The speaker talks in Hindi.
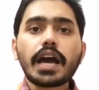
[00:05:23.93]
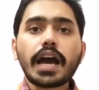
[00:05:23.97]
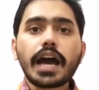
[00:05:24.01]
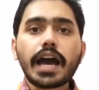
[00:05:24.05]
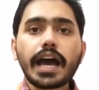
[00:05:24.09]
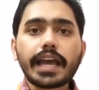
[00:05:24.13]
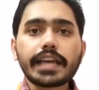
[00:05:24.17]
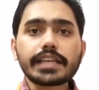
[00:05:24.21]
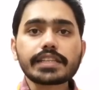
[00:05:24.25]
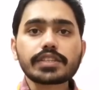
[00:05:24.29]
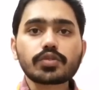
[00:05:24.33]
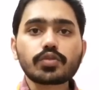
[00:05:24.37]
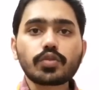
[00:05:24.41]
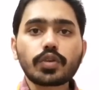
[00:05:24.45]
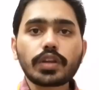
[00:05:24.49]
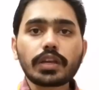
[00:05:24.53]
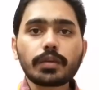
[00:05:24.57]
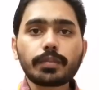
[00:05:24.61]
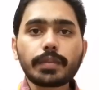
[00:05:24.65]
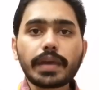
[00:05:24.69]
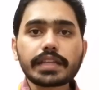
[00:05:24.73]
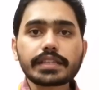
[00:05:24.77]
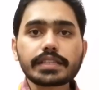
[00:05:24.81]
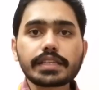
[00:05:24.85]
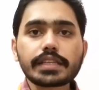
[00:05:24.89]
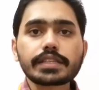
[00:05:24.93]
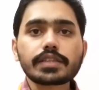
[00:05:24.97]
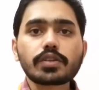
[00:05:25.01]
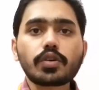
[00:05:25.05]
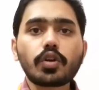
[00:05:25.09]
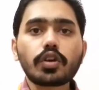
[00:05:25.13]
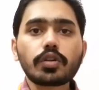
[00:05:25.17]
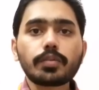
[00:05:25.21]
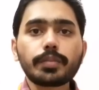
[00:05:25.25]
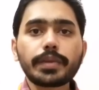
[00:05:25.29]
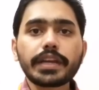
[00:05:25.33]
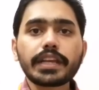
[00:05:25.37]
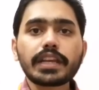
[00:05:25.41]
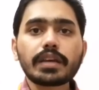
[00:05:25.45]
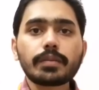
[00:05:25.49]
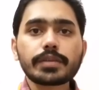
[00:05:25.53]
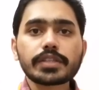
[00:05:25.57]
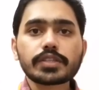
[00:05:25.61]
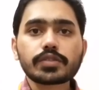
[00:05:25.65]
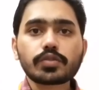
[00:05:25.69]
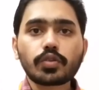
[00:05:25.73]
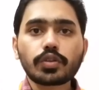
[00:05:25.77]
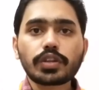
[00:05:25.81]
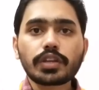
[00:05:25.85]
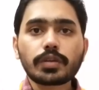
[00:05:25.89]
हाई स्कोरिंग मैचेस और मीडियम
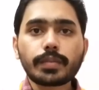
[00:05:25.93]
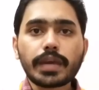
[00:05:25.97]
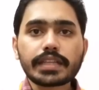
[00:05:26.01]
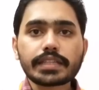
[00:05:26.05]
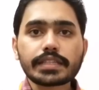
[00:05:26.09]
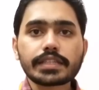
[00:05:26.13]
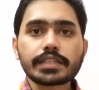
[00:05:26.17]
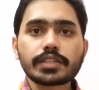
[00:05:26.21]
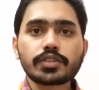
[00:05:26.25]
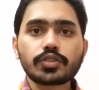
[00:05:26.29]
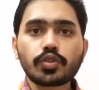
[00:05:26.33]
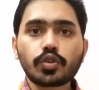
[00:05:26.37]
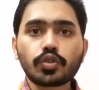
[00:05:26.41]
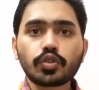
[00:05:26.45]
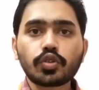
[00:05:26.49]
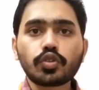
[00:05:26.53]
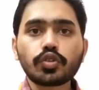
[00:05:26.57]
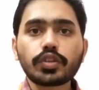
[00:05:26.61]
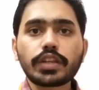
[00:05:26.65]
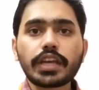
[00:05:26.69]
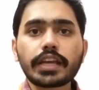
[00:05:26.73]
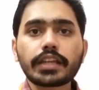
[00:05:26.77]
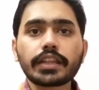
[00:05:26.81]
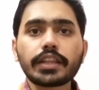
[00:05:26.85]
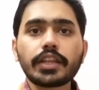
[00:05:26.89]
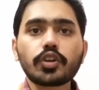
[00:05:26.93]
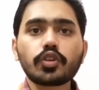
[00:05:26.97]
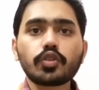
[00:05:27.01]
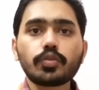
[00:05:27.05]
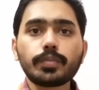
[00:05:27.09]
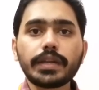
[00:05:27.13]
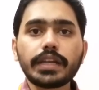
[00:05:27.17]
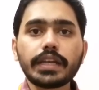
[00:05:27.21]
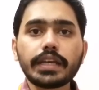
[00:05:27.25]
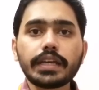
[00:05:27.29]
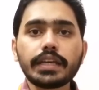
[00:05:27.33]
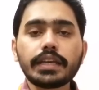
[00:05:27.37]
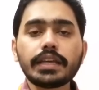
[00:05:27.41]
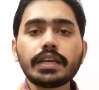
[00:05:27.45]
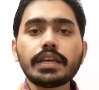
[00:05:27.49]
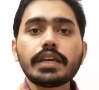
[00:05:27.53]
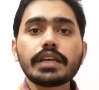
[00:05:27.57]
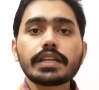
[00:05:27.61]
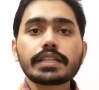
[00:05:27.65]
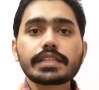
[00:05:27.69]
स्कोरिंग मैचेस दोनों देखने को मिले हैं